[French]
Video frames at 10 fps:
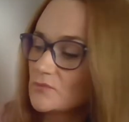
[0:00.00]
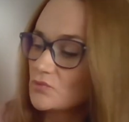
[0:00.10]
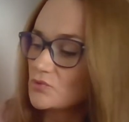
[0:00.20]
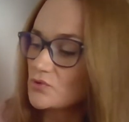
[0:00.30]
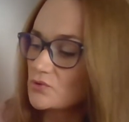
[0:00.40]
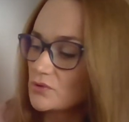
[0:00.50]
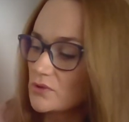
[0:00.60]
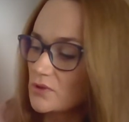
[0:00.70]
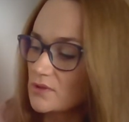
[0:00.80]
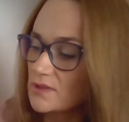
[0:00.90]
toujours
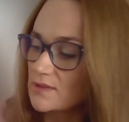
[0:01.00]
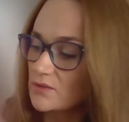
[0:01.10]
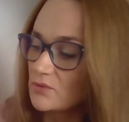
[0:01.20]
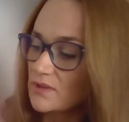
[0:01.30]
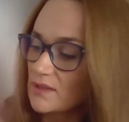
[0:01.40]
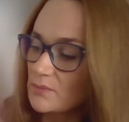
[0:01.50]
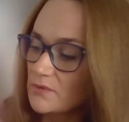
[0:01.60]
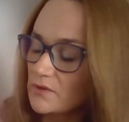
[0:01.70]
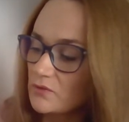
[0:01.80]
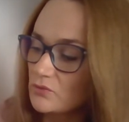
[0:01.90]
en état de
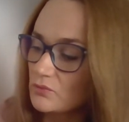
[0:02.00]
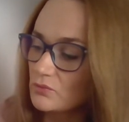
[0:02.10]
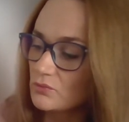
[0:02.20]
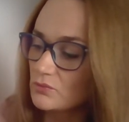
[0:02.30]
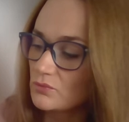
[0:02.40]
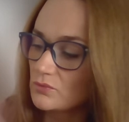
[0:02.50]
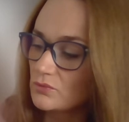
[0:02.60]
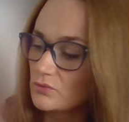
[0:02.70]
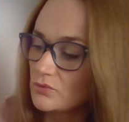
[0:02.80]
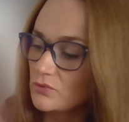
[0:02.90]
captation
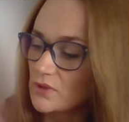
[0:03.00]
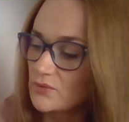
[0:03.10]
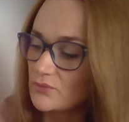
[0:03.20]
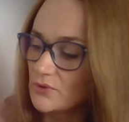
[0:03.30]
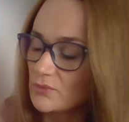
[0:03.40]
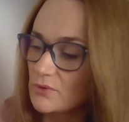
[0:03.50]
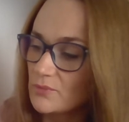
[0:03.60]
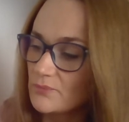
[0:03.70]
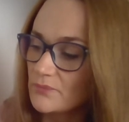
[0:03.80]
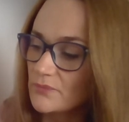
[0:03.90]
de la forme,
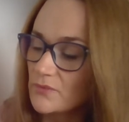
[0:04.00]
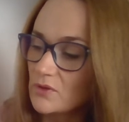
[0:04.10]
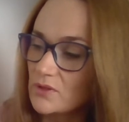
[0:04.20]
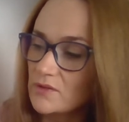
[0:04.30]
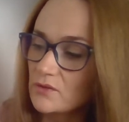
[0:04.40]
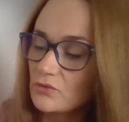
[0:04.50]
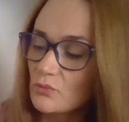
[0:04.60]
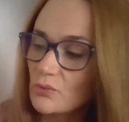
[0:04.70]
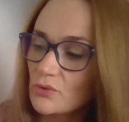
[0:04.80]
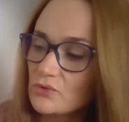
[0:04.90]
en laissant
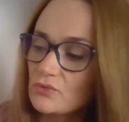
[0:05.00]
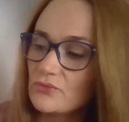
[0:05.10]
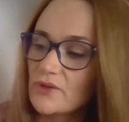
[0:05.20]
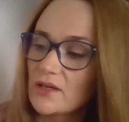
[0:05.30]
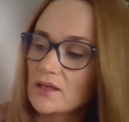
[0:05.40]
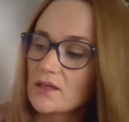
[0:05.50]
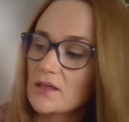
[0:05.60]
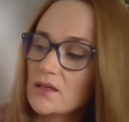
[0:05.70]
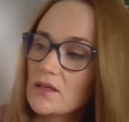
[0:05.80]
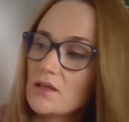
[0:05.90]
son pendule faire,
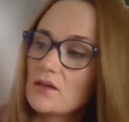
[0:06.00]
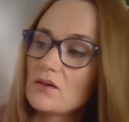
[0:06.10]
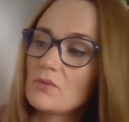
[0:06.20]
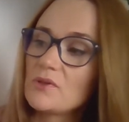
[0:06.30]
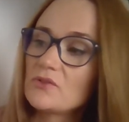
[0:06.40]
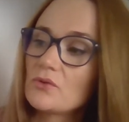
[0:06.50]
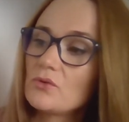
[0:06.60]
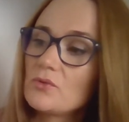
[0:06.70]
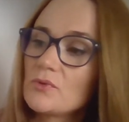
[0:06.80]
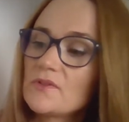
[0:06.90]
en mettant
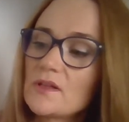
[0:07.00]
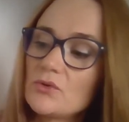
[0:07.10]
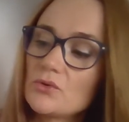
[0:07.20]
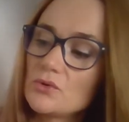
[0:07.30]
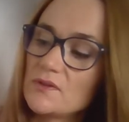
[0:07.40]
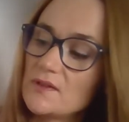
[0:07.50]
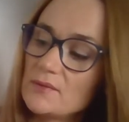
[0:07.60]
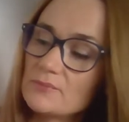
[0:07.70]
le mental de côté,